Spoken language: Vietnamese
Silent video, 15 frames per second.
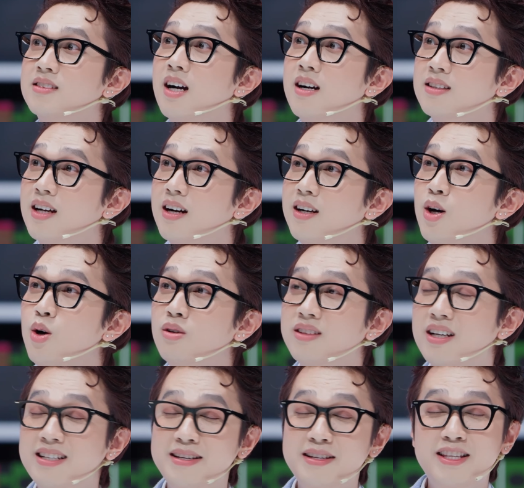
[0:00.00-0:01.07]
thật sự luôn
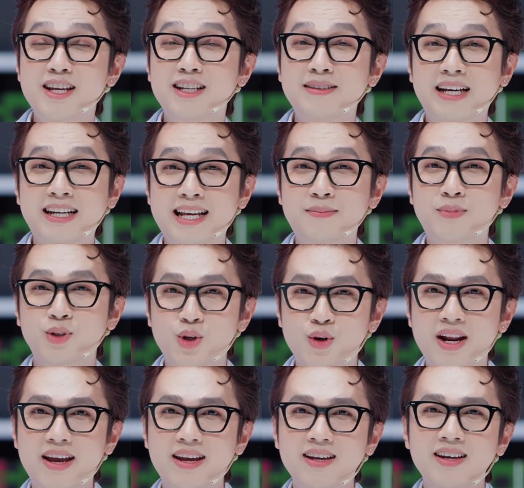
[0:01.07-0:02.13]
tự nhìn nhìn anh em tụi
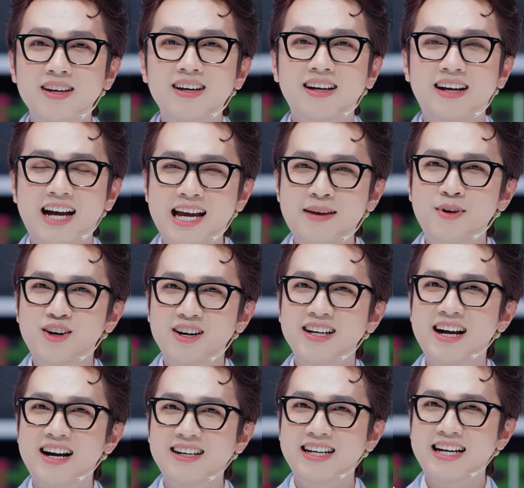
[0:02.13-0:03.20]
tôi đi ai mà có
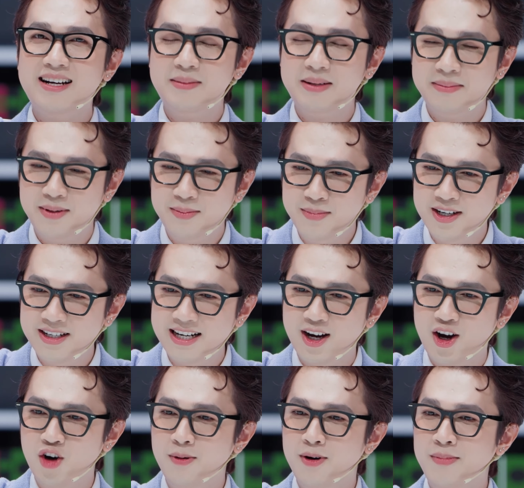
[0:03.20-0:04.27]
ngờ là 40 đã
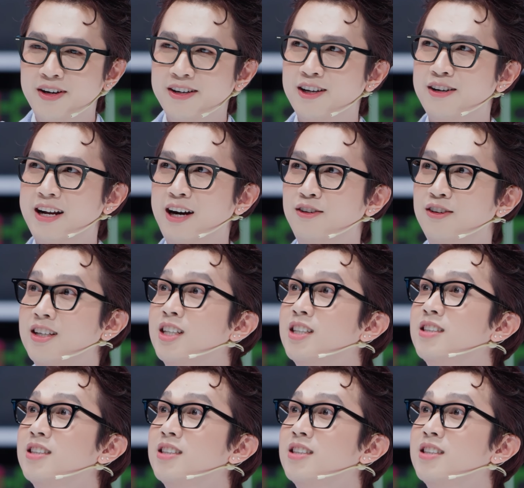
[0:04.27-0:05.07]
ủ 40 đồ đâu